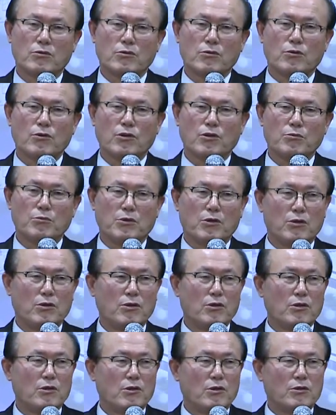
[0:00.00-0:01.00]
거기
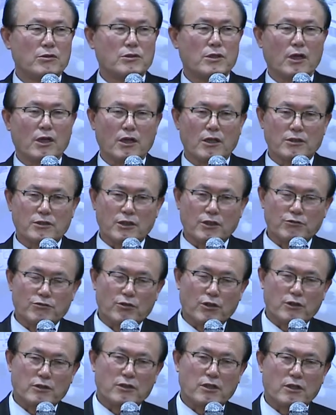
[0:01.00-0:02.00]
뭐뭐 사길자
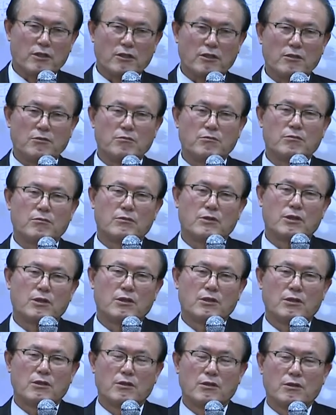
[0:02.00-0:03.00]
순회사님,
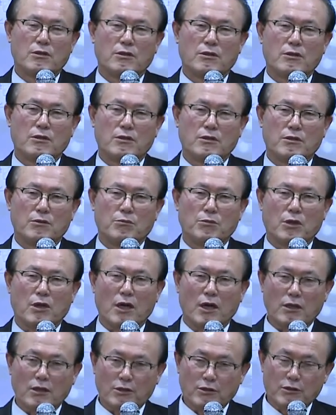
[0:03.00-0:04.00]
예, 뭐
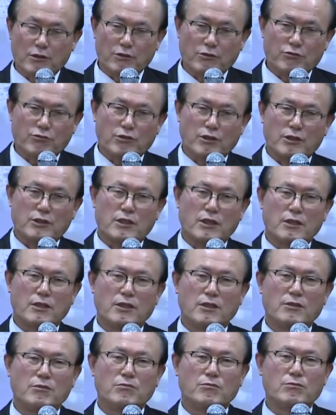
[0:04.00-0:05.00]
강현실
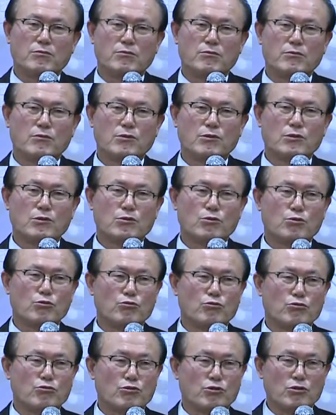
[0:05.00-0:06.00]
순회사님, 또
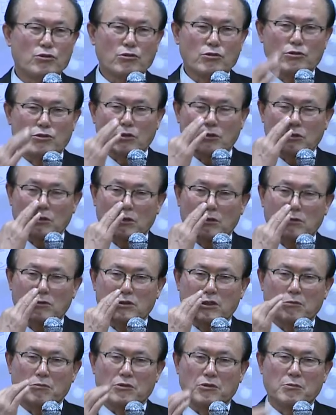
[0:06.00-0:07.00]
누구죠? 그 정다록
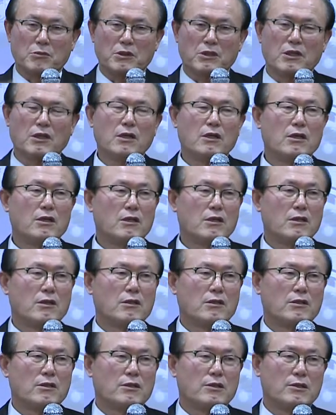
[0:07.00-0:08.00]
사모님인가?
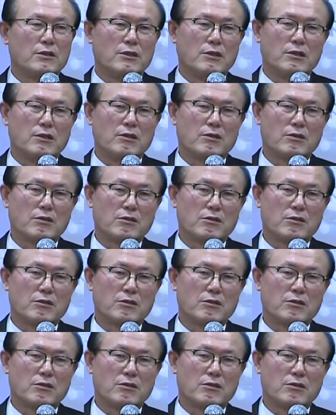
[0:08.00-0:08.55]
예.